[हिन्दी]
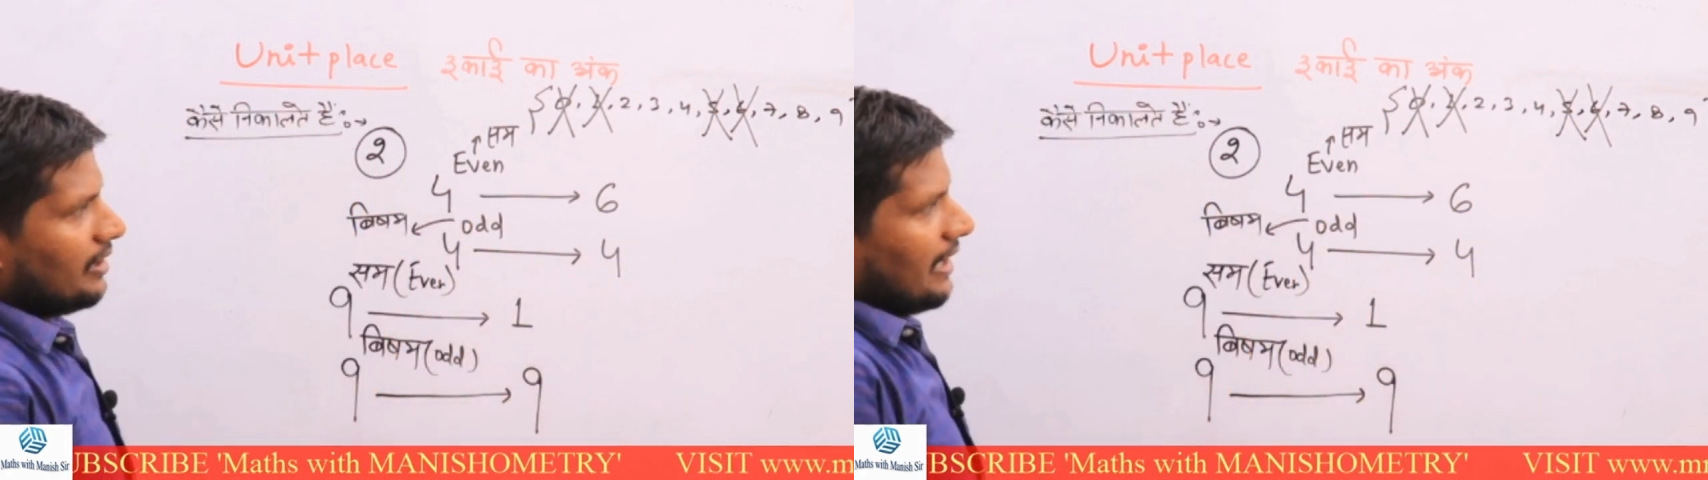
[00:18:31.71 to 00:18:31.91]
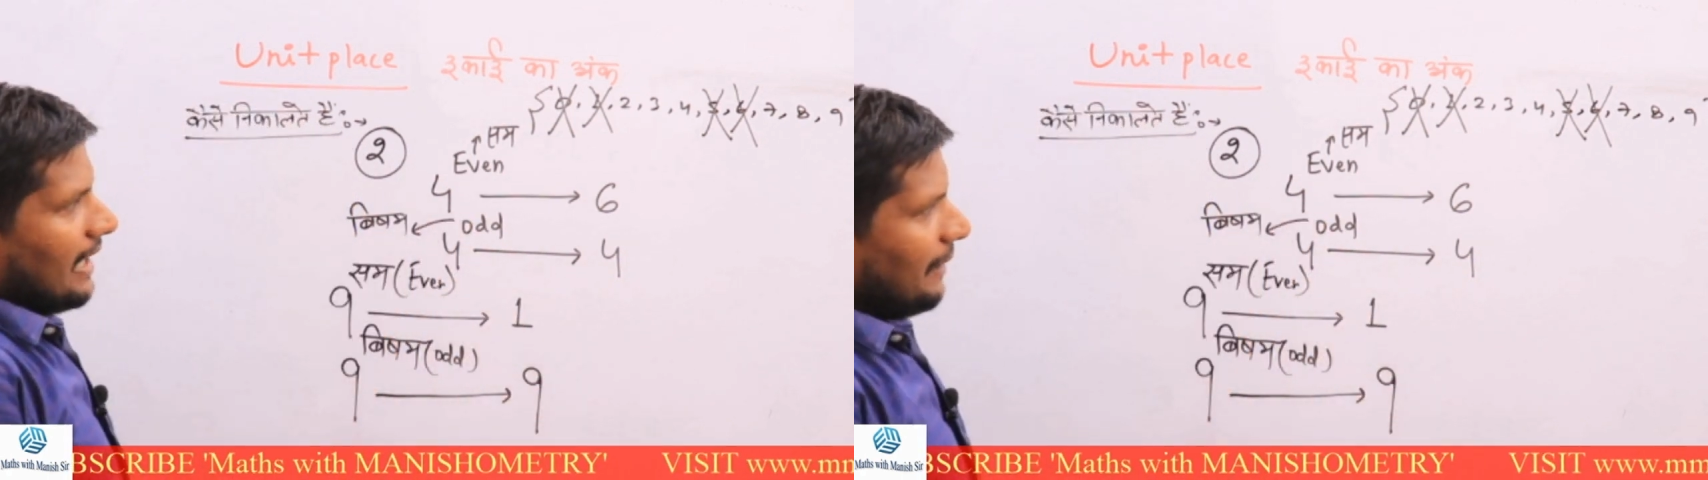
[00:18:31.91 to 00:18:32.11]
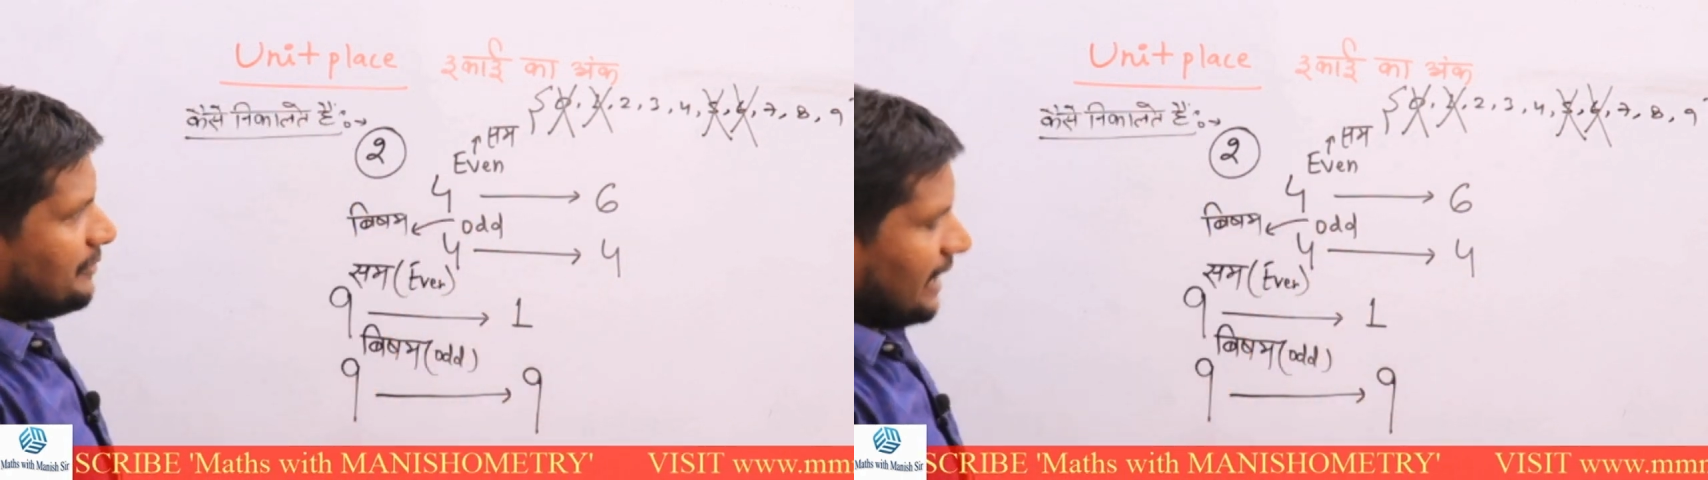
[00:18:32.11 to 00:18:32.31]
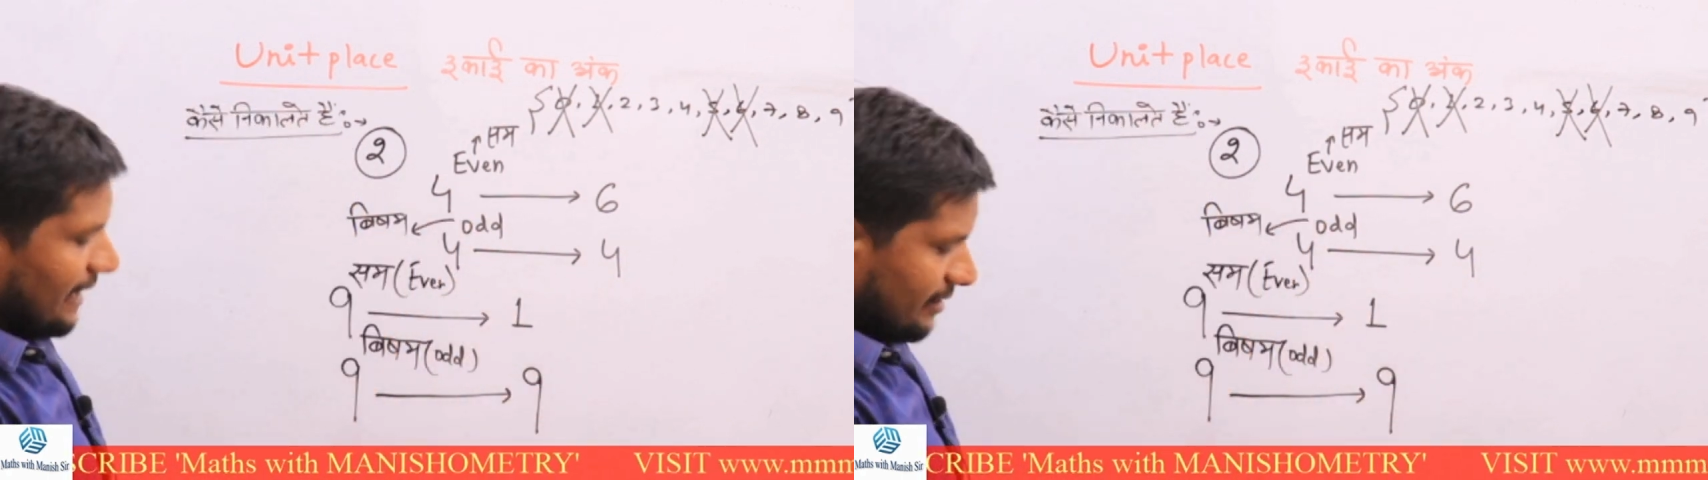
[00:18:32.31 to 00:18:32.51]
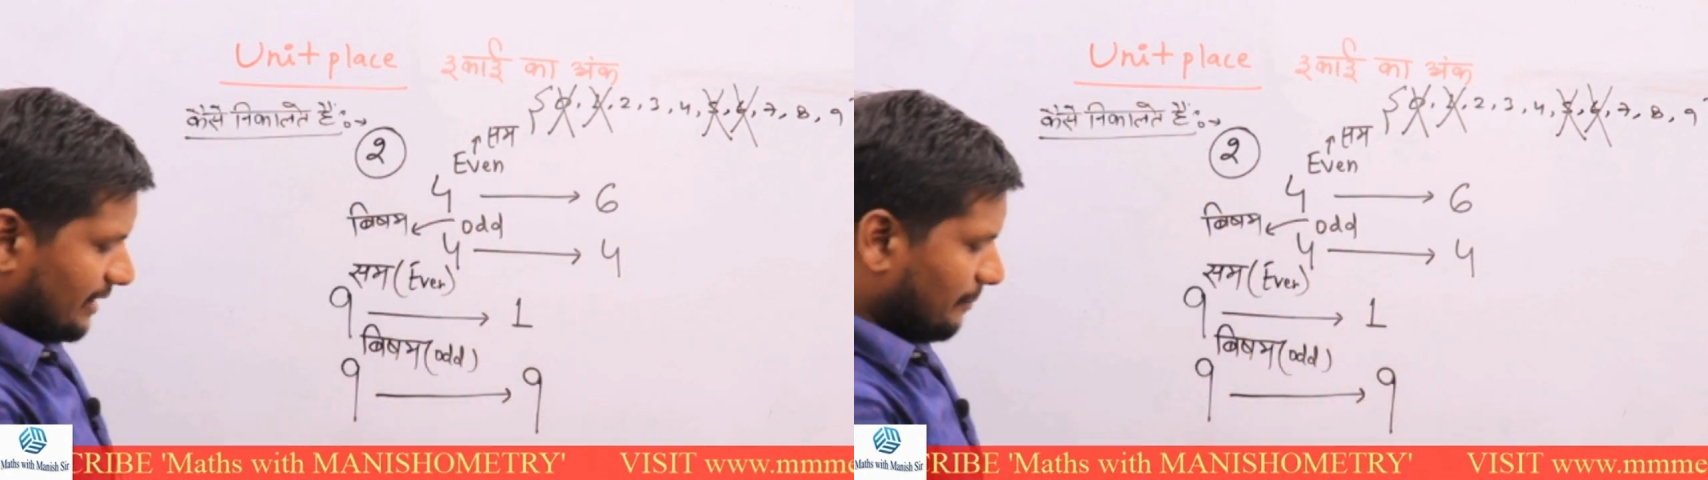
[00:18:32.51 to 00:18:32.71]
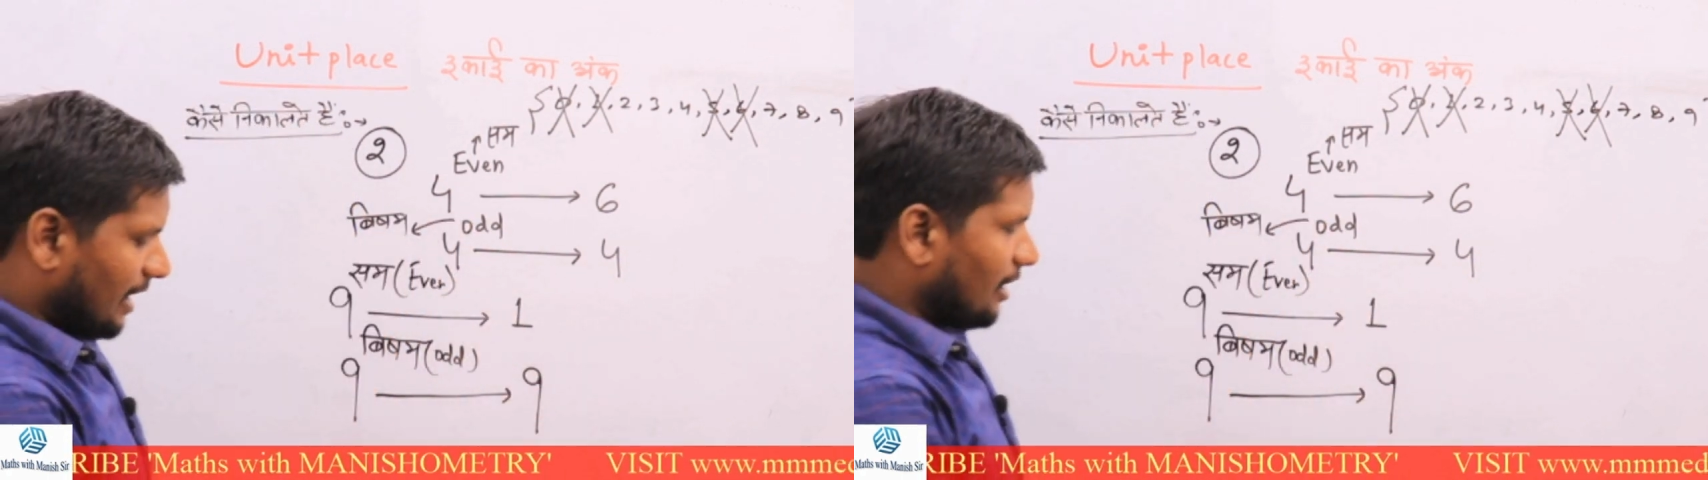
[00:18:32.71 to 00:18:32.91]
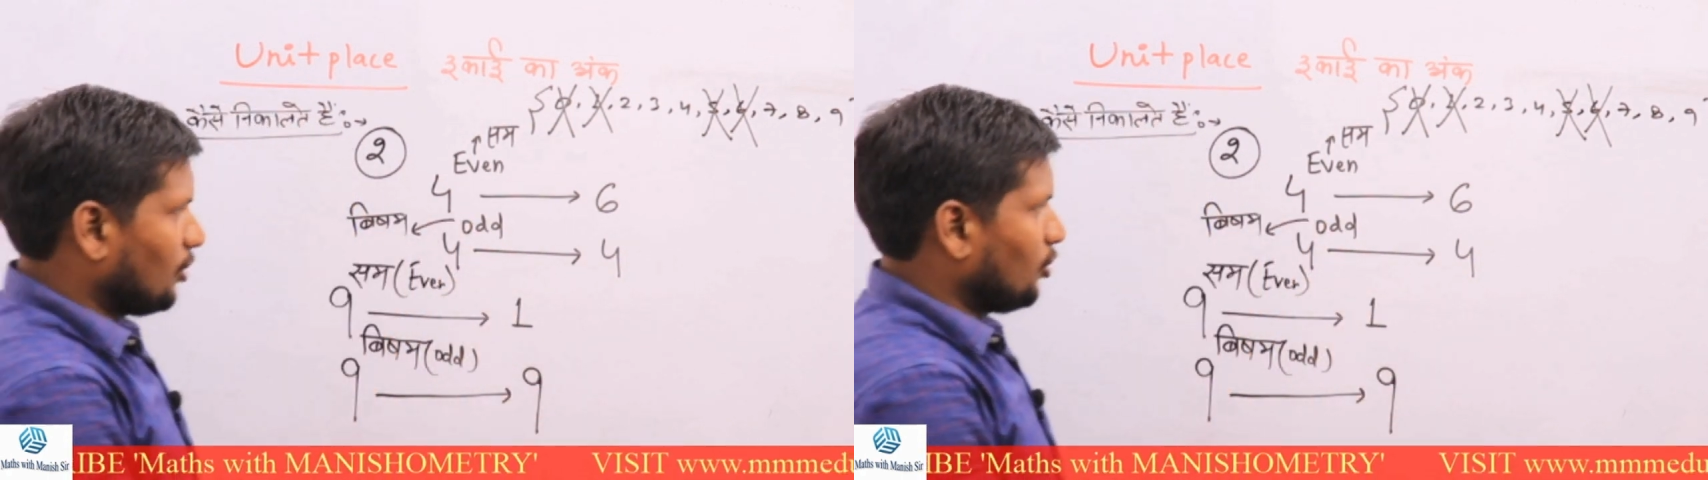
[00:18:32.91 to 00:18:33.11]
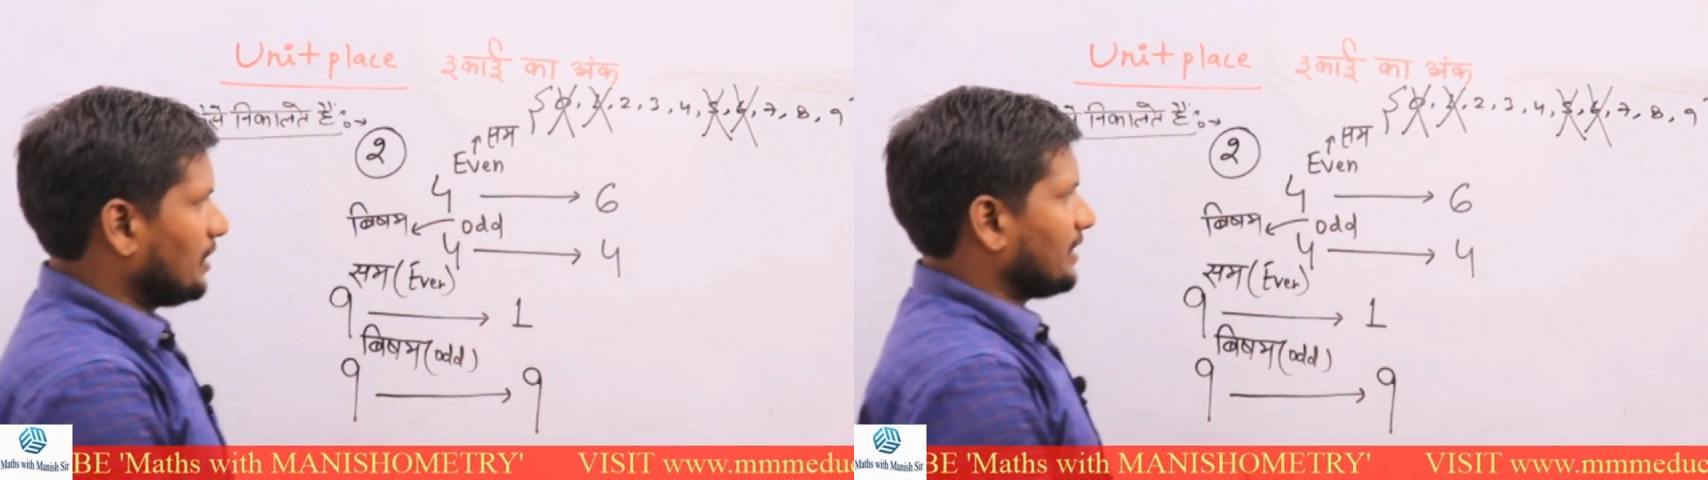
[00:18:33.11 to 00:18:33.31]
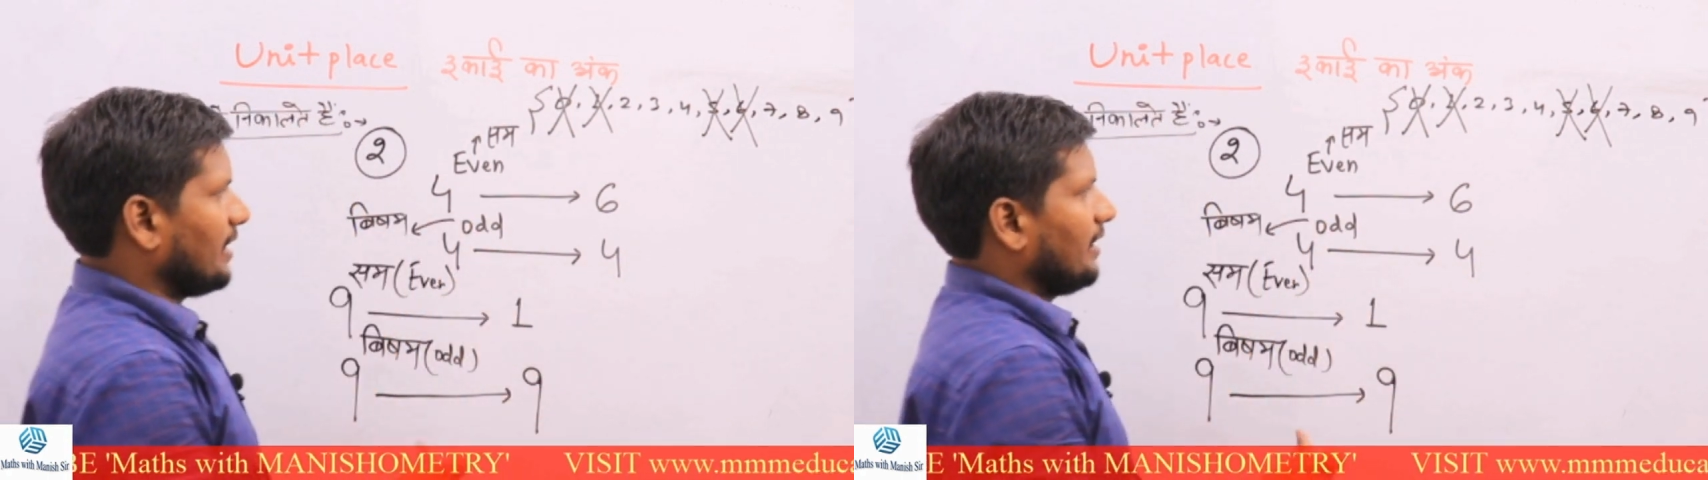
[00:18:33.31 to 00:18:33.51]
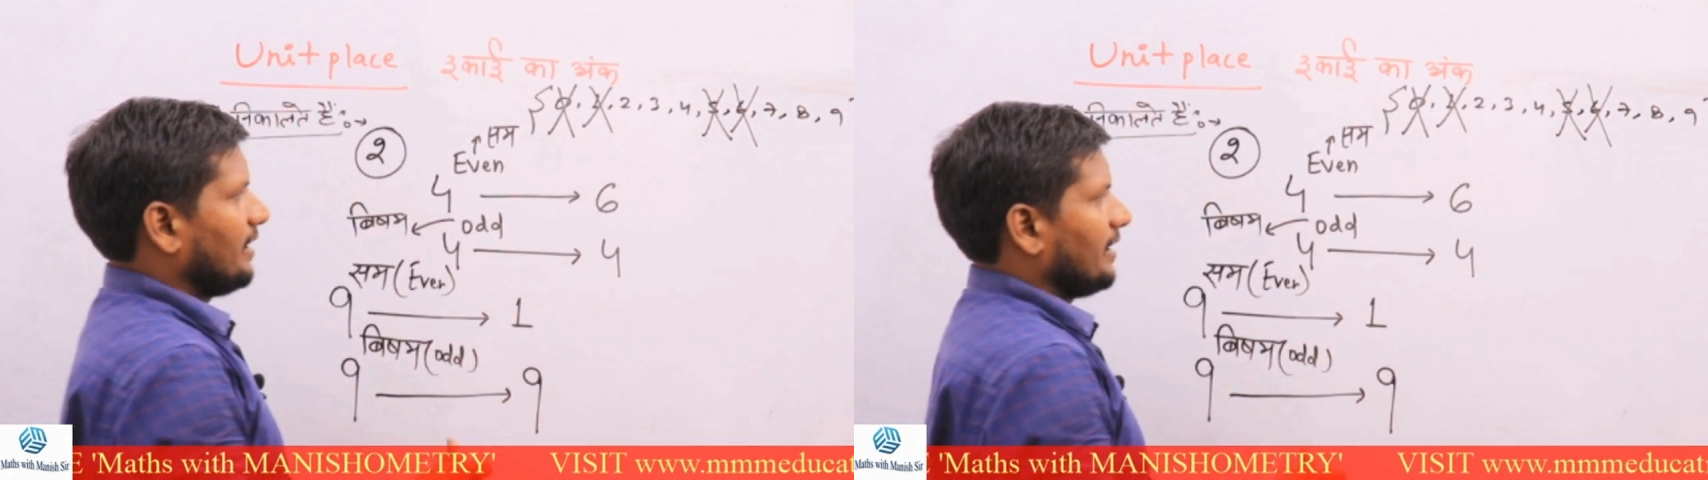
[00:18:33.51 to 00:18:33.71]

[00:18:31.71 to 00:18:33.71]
अब जैसे मान लो लिखा है